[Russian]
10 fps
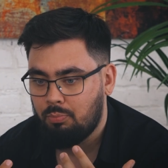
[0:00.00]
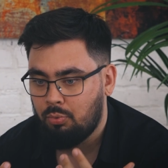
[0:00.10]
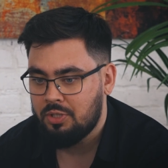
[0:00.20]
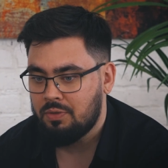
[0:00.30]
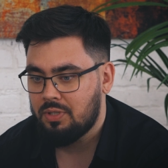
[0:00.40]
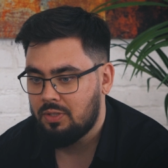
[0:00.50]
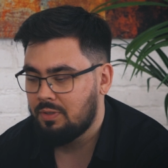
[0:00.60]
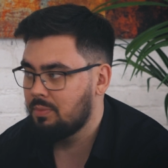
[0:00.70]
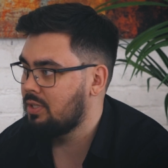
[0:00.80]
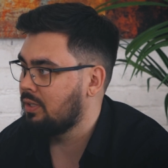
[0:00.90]
пользоваться
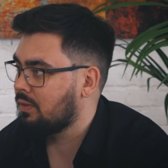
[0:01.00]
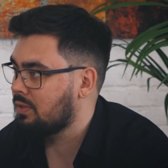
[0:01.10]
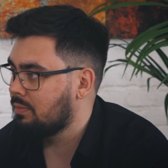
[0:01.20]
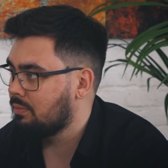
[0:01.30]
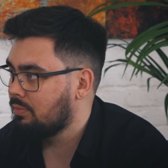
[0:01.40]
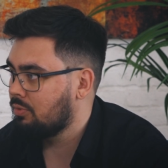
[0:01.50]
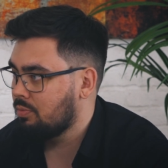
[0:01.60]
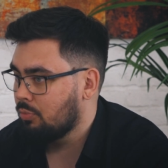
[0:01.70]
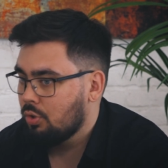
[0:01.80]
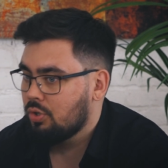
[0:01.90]
твоим сервисом. То
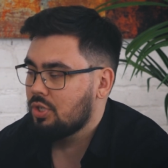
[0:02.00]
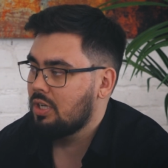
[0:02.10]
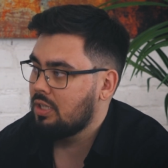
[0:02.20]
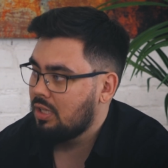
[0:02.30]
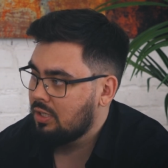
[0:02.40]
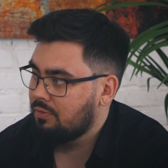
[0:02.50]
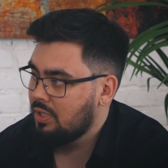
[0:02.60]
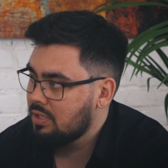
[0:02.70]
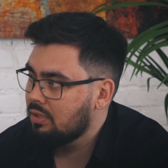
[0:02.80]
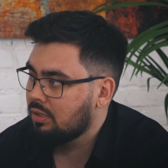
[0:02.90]
есть много же аналогов
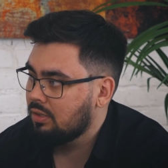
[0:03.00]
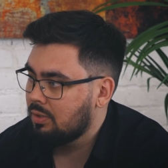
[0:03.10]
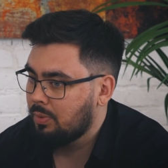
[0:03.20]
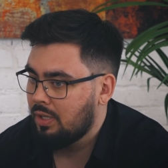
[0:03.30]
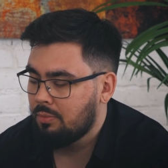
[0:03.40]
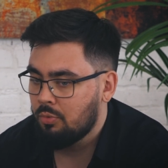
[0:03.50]
есть на рынке, правильно?